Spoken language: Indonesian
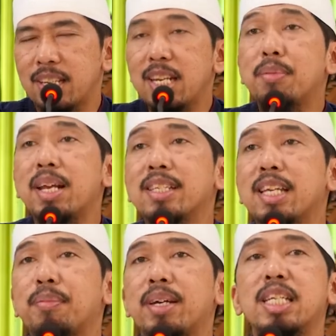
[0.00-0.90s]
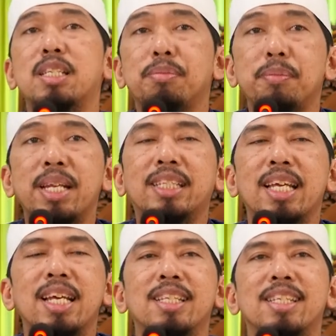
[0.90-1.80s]
jadi yang berhak siapa? Ya si pemilik
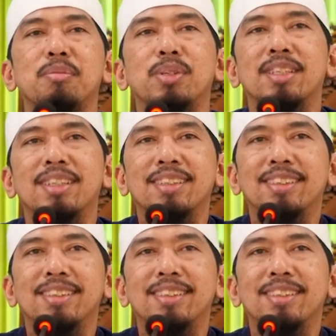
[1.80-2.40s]
tanah tersebut.